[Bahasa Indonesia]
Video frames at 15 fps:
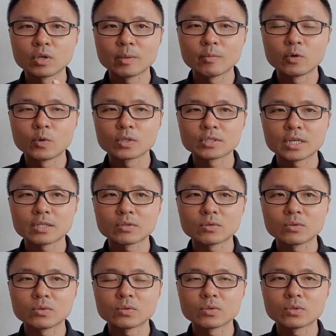
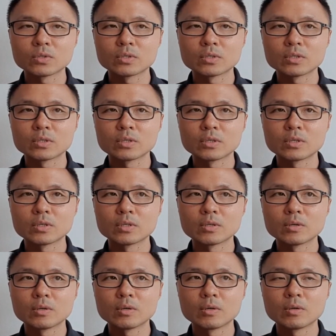
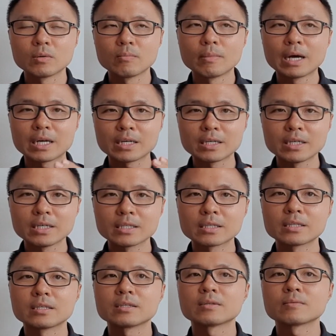2021 Maret,